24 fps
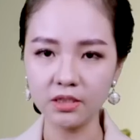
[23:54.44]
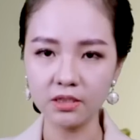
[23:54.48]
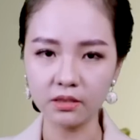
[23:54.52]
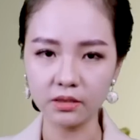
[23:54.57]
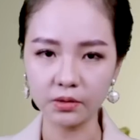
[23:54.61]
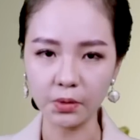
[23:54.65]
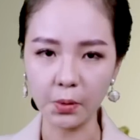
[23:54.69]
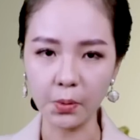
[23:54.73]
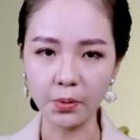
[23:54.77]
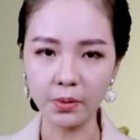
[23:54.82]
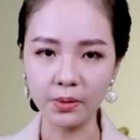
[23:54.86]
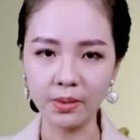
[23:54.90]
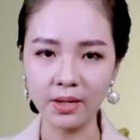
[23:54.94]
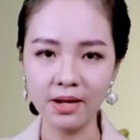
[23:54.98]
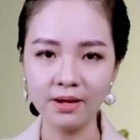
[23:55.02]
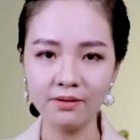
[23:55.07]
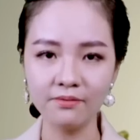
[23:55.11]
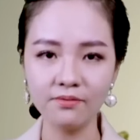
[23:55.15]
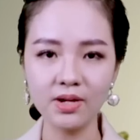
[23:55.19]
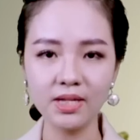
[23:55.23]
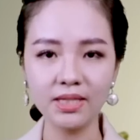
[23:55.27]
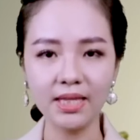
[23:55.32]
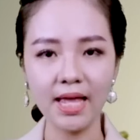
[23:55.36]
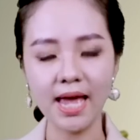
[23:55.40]
trường tồn
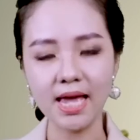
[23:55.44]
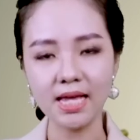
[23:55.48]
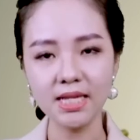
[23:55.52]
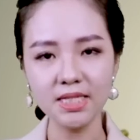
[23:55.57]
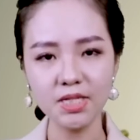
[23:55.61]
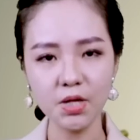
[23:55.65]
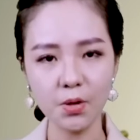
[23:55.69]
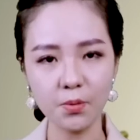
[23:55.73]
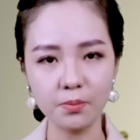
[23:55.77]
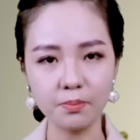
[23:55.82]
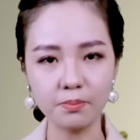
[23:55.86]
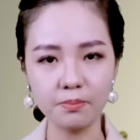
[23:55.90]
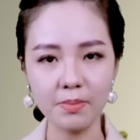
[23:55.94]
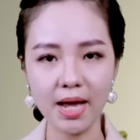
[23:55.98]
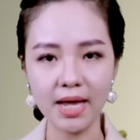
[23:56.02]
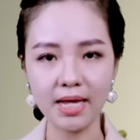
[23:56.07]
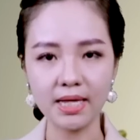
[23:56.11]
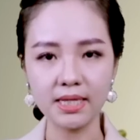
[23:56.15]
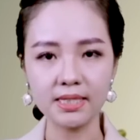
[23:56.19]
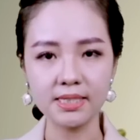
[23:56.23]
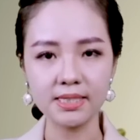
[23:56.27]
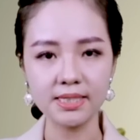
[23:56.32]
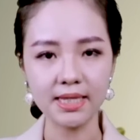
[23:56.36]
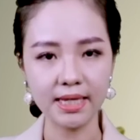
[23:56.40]
với thế rồng
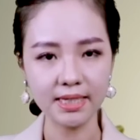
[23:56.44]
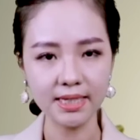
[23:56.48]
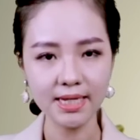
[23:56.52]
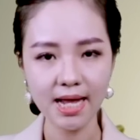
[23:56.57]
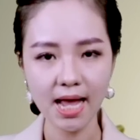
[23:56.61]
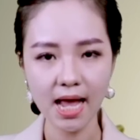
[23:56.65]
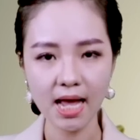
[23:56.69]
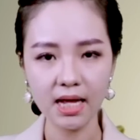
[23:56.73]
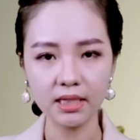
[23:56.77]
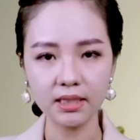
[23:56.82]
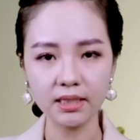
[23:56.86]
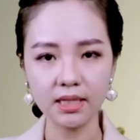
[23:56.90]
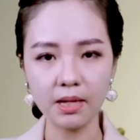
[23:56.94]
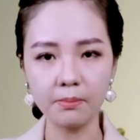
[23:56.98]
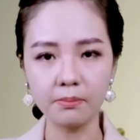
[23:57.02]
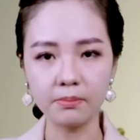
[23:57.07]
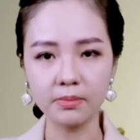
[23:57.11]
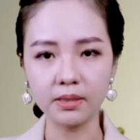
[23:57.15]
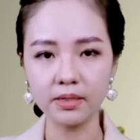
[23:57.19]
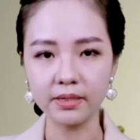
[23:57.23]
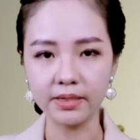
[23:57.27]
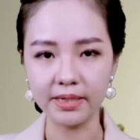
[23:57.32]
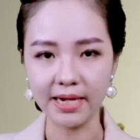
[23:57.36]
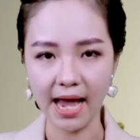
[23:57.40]
bay sánh ngang tầm
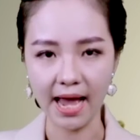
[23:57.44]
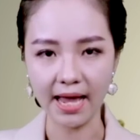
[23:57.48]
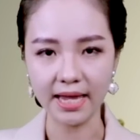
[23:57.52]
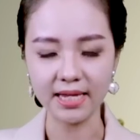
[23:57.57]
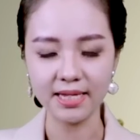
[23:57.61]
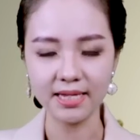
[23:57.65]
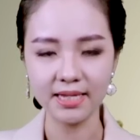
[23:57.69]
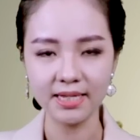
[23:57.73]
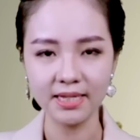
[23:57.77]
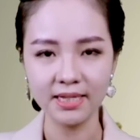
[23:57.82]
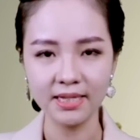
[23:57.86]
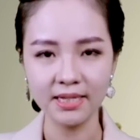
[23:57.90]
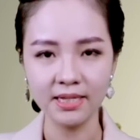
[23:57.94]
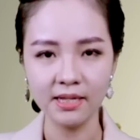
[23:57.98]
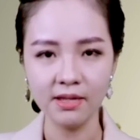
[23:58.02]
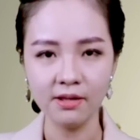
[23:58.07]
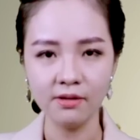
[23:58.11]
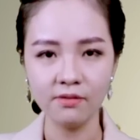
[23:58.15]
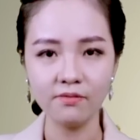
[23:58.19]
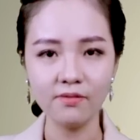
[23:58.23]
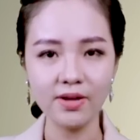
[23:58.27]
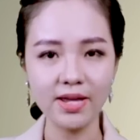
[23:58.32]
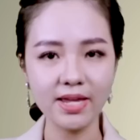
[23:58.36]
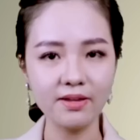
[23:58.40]
thời đại.
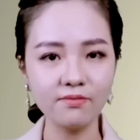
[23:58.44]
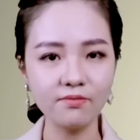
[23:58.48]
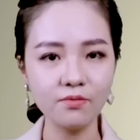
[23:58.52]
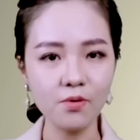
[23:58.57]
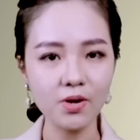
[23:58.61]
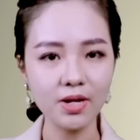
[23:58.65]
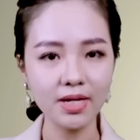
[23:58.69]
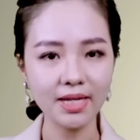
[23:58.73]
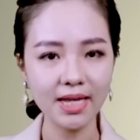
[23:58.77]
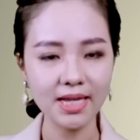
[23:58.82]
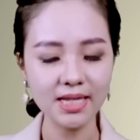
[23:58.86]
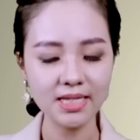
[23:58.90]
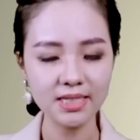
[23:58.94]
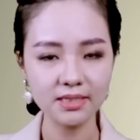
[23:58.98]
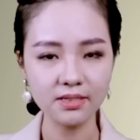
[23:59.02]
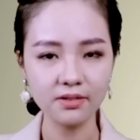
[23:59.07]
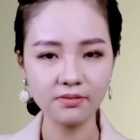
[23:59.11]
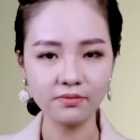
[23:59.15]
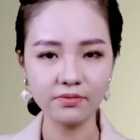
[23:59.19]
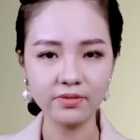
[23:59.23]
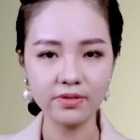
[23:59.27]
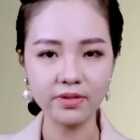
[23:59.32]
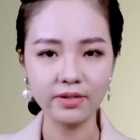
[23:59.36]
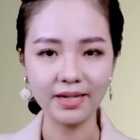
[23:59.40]
Vậy vua Kinh Dương
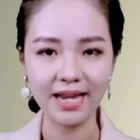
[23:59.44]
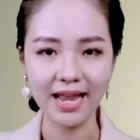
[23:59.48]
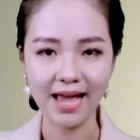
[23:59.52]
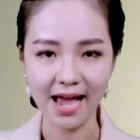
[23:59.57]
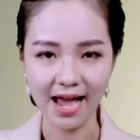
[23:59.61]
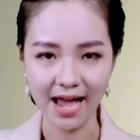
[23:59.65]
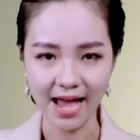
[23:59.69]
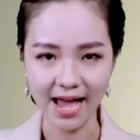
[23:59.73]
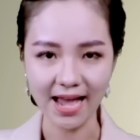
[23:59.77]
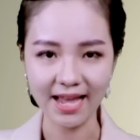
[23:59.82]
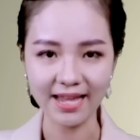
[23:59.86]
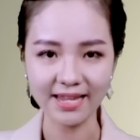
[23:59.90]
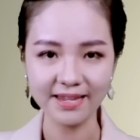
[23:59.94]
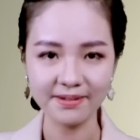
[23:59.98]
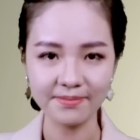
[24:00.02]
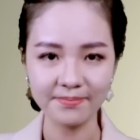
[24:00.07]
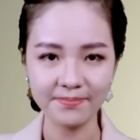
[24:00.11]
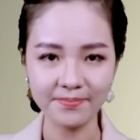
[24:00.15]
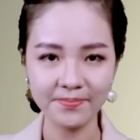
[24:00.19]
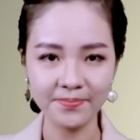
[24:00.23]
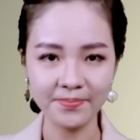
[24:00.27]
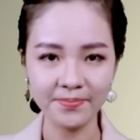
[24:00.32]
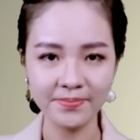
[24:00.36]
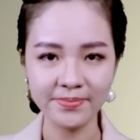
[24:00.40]
Vương là ai?
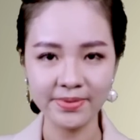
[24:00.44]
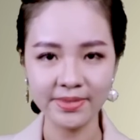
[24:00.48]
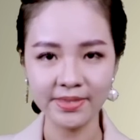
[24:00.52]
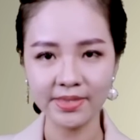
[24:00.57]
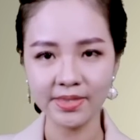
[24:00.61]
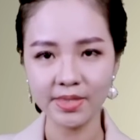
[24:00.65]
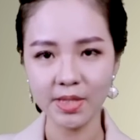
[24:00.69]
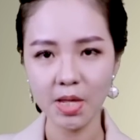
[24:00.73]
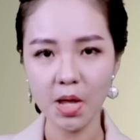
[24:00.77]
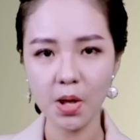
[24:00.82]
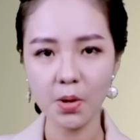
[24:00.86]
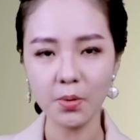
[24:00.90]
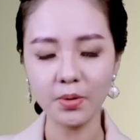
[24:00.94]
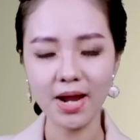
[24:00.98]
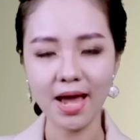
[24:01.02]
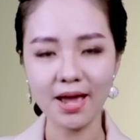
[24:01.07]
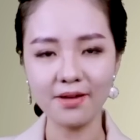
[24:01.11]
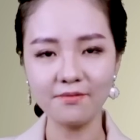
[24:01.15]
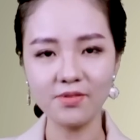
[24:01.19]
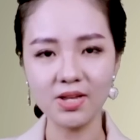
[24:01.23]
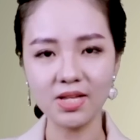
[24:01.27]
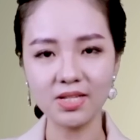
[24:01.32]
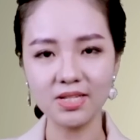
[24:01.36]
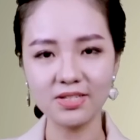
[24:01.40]
Theo Đại
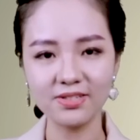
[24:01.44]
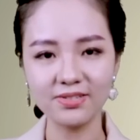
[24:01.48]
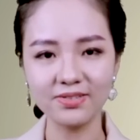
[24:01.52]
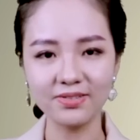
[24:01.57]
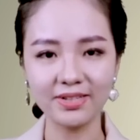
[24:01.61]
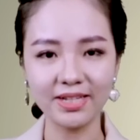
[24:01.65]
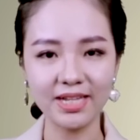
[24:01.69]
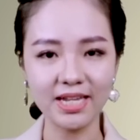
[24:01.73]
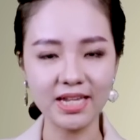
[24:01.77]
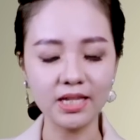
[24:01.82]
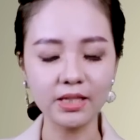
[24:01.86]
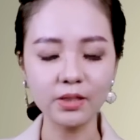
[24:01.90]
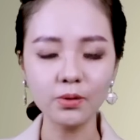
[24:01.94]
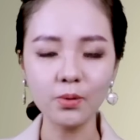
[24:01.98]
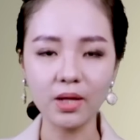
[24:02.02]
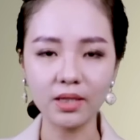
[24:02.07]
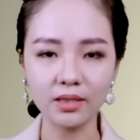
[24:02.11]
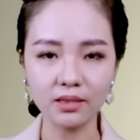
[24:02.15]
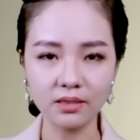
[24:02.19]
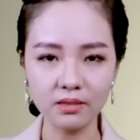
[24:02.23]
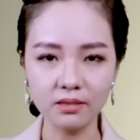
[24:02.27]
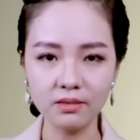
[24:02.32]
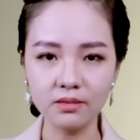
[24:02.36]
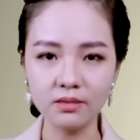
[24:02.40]
Việt Sử Ký
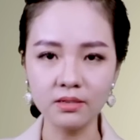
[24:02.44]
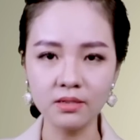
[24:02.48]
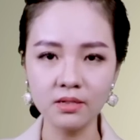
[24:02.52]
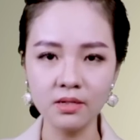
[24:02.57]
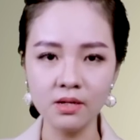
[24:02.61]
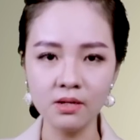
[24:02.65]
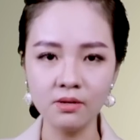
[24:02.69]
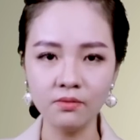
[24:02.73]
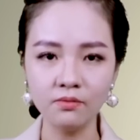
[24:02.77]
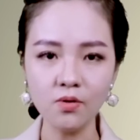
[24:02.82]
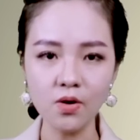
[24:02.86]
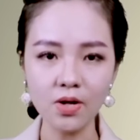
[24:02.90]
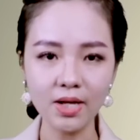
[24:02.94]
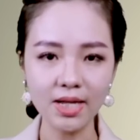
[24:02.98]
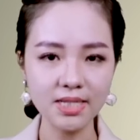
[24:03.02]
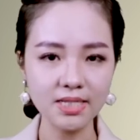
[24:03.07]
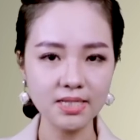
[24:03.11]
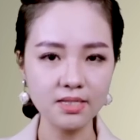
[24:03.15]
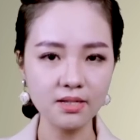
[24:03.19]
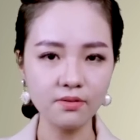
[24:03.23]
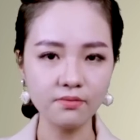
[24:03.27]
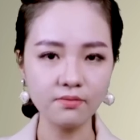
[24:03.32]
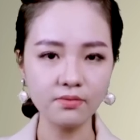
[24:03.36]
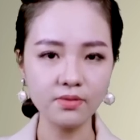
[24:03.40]
Toàn Thư, vua Kinh
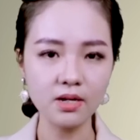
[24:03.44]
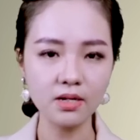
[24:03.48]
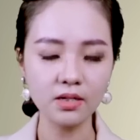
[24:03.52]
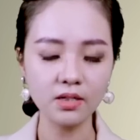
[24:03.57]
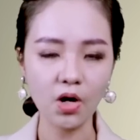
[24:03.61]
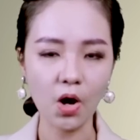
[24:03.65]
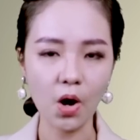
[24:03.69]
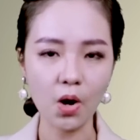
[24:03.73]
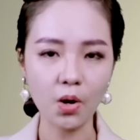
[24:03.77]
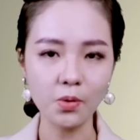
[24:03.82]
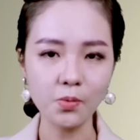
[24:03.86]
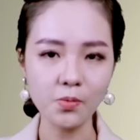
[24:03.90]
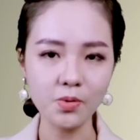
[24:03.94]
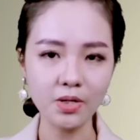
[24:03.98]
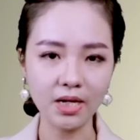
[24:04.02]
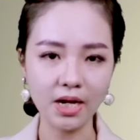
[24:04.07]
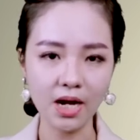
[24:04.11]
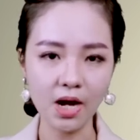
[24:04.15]
Dương Vương có nguồn